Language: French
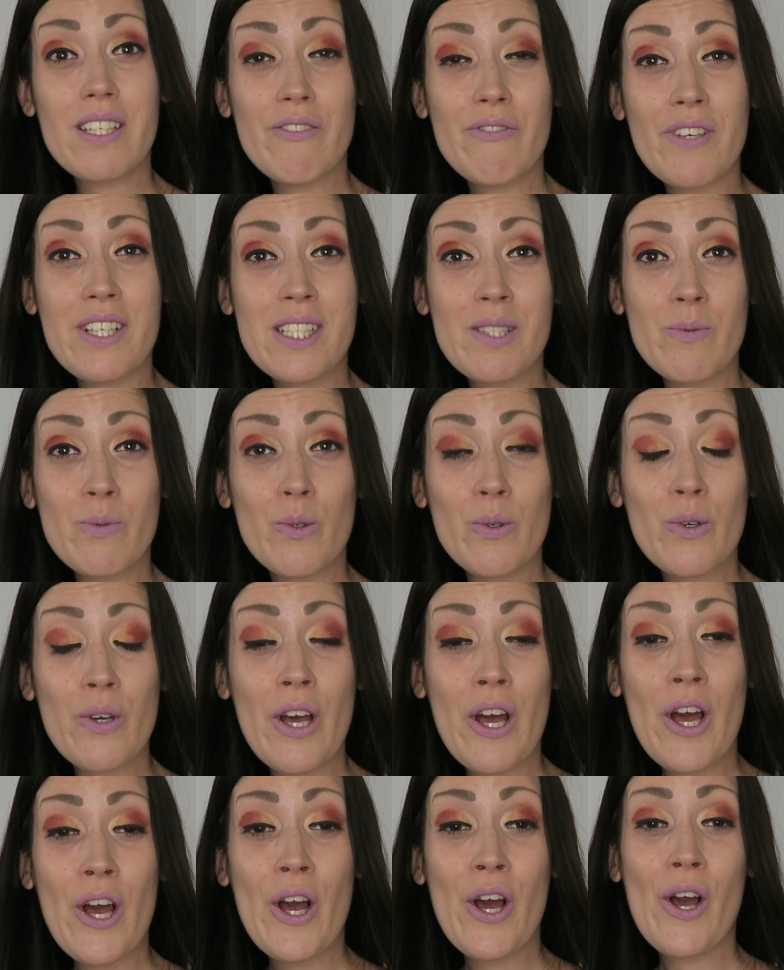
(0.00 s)
Facebook.
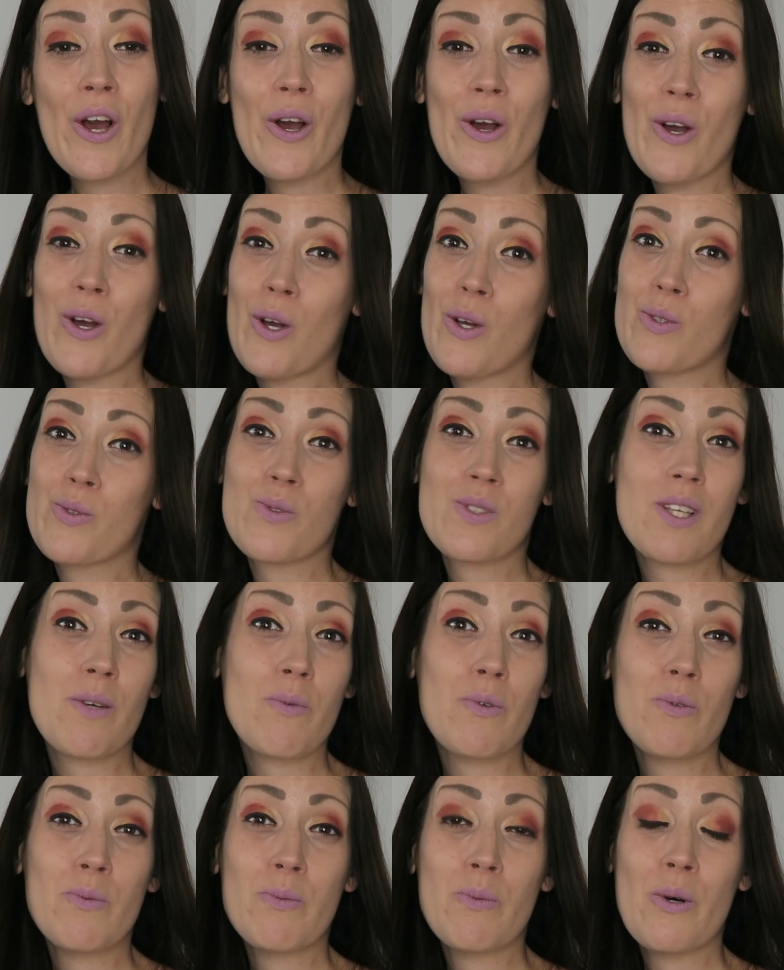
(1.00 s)
Euh, tout
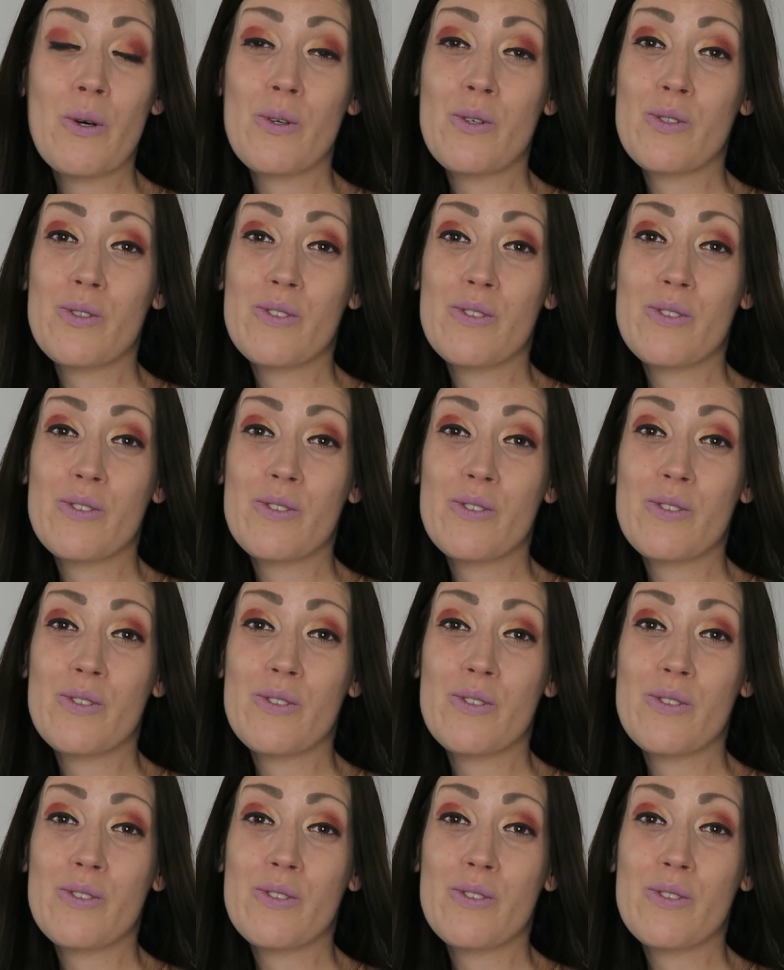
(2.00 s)
simplement,